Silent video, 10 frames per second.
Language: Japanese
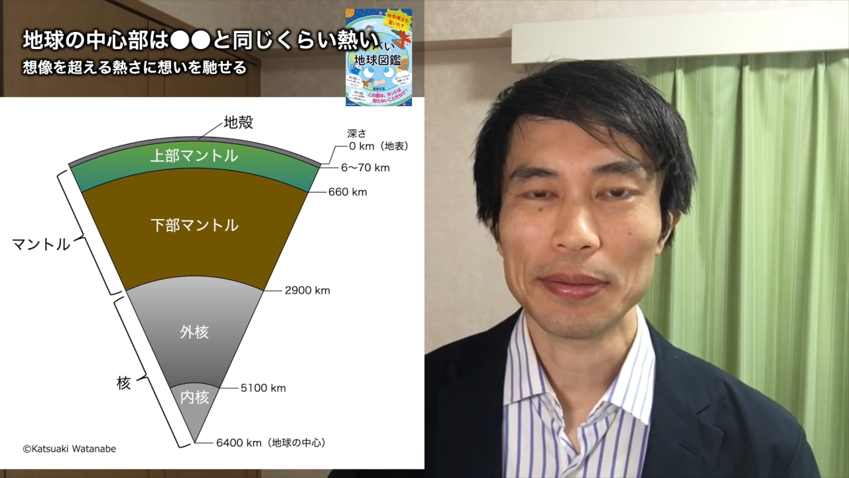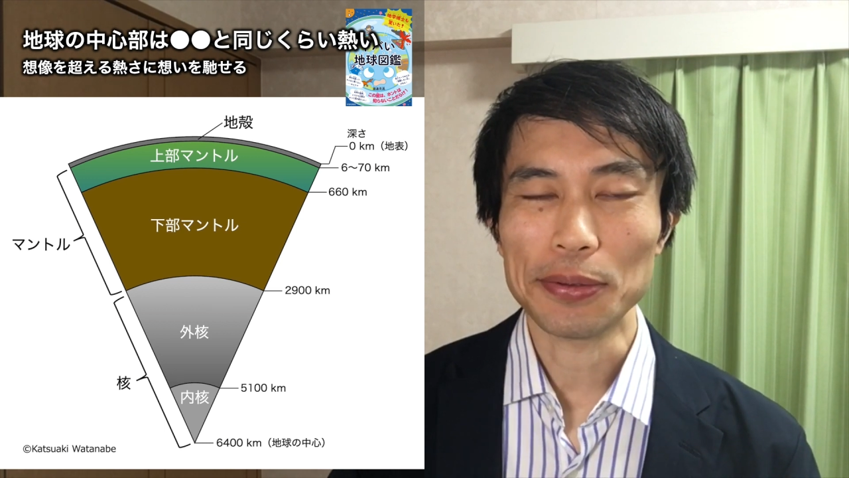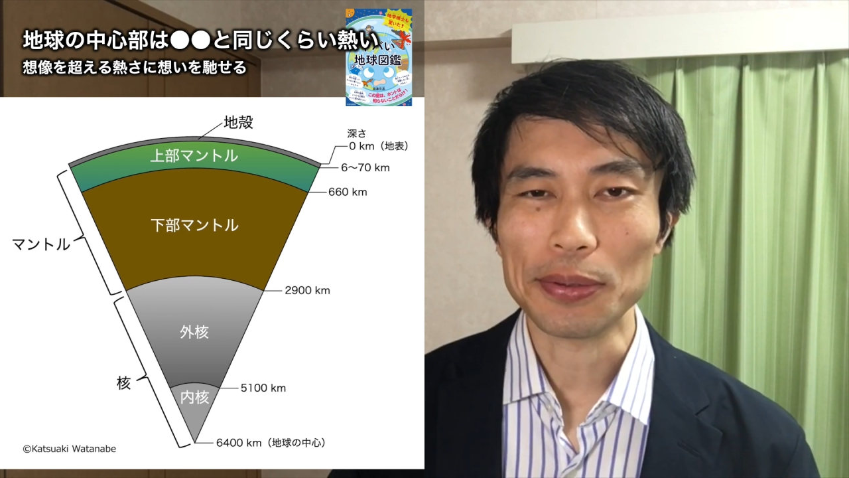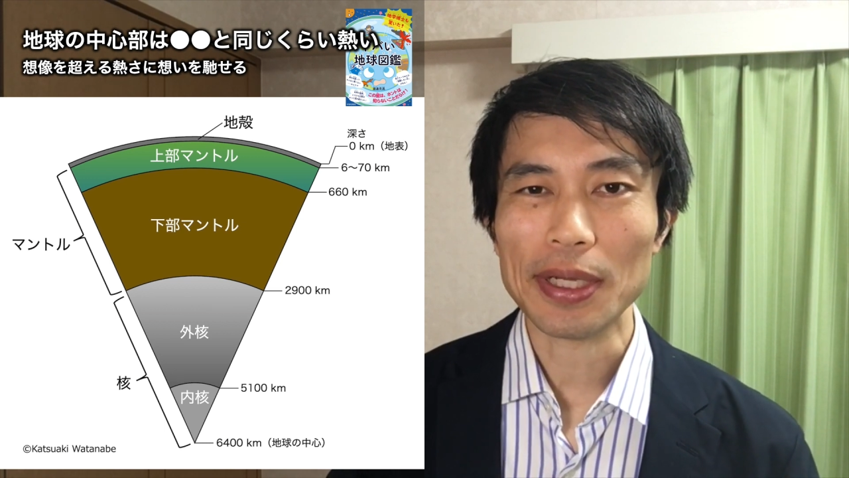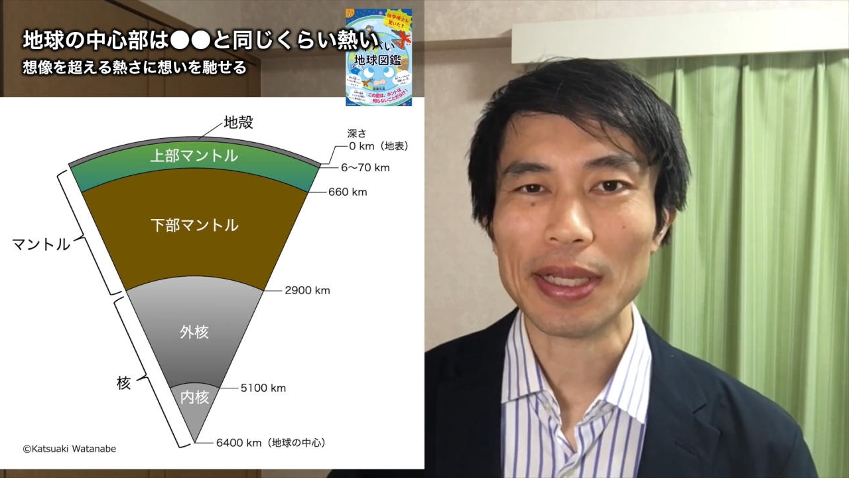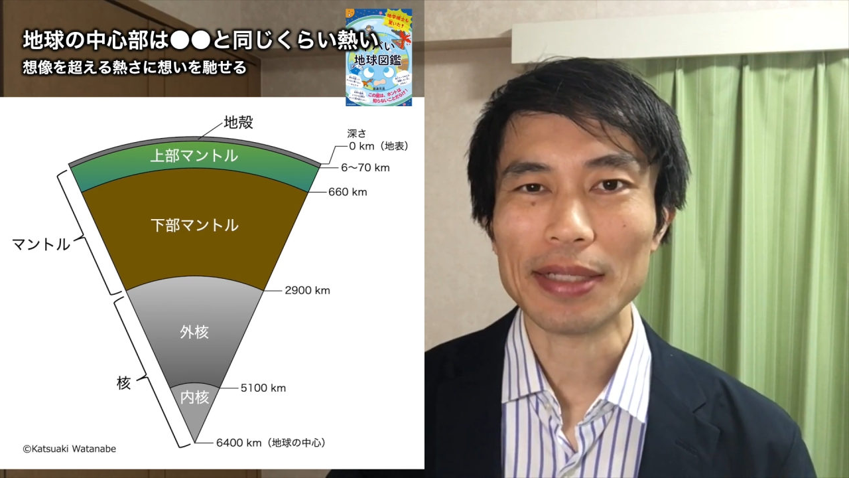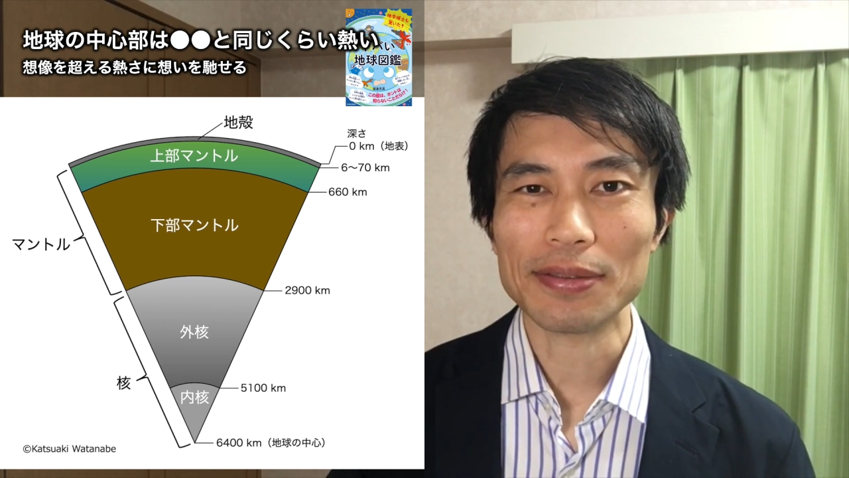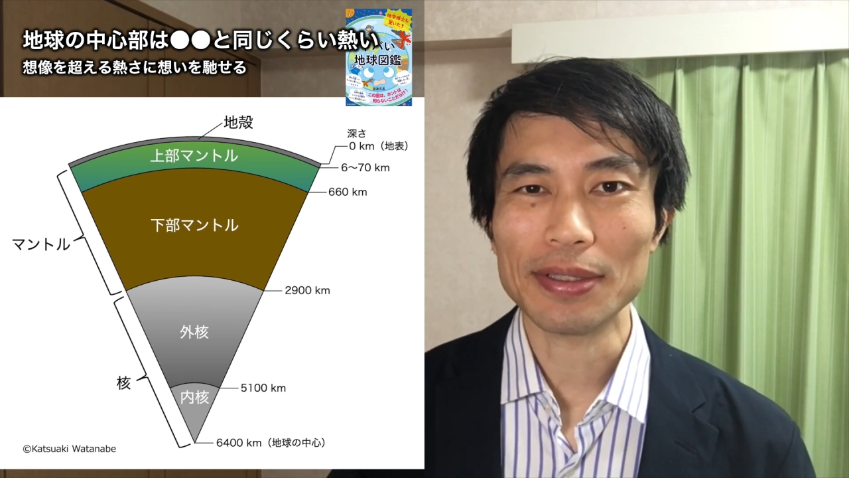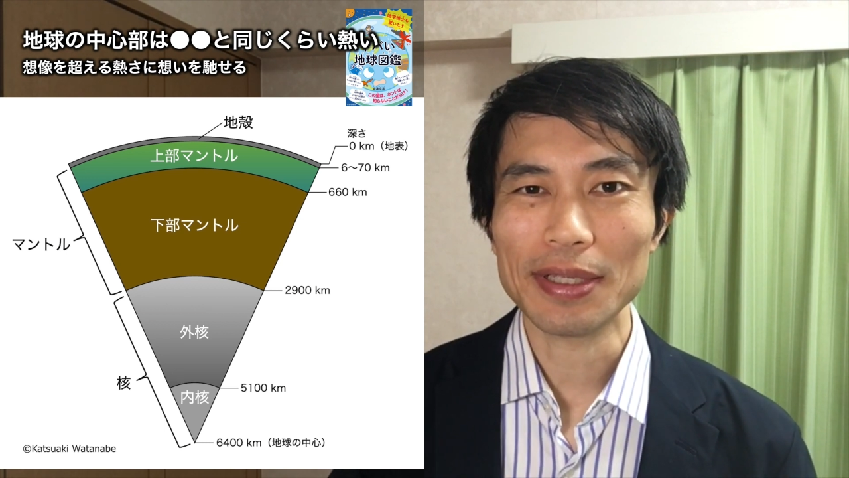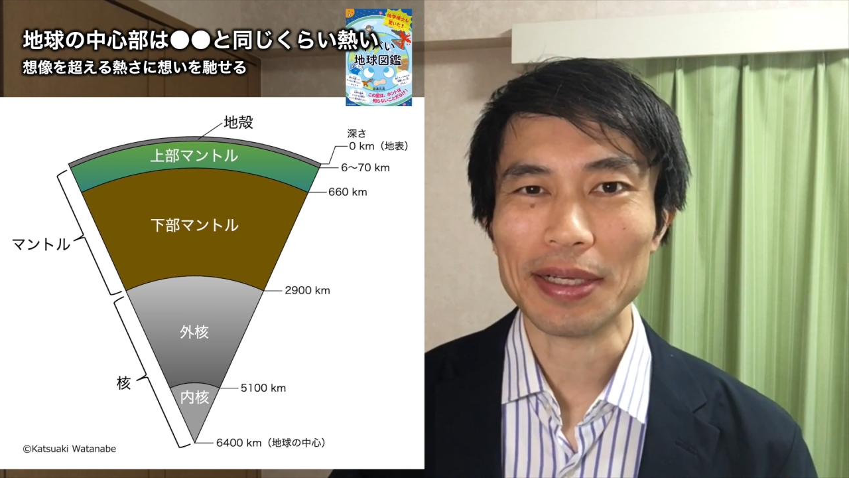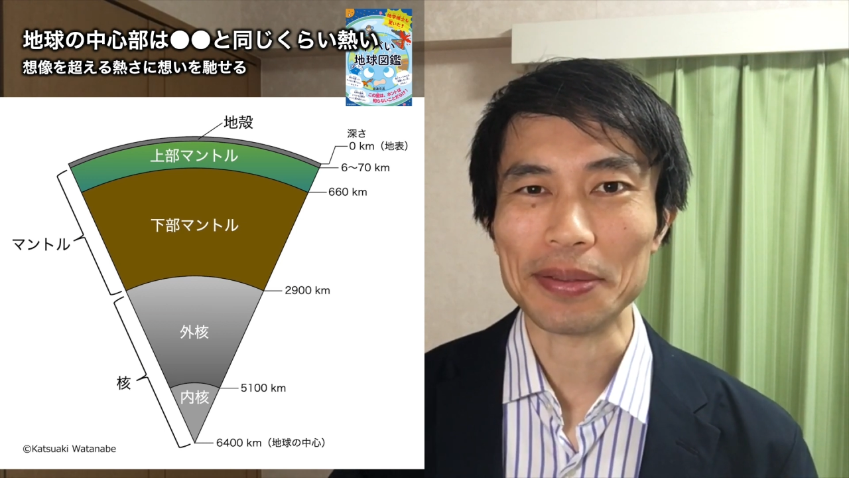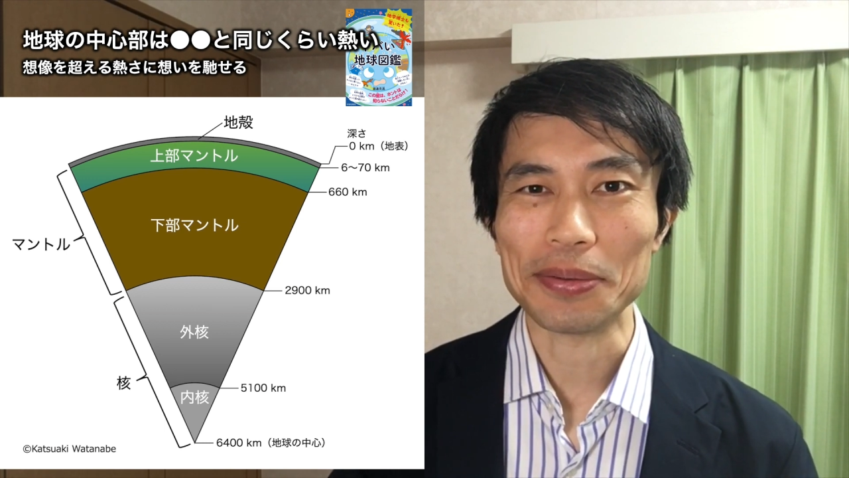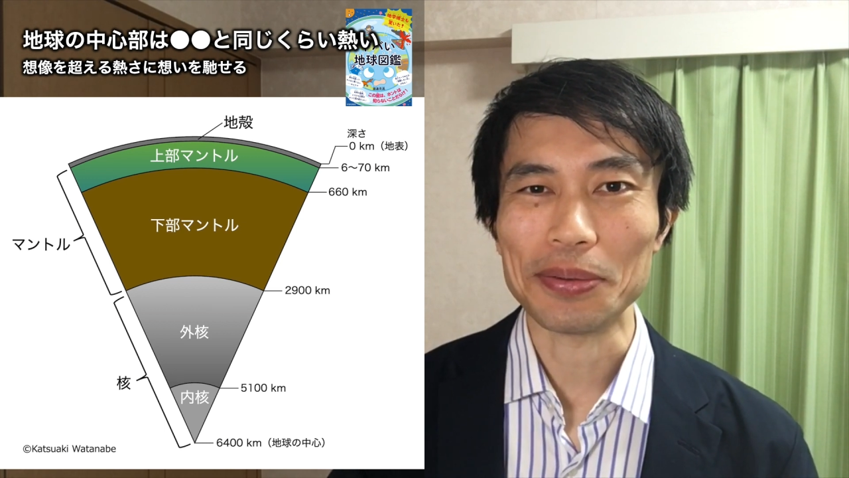どんだけ熱いんだ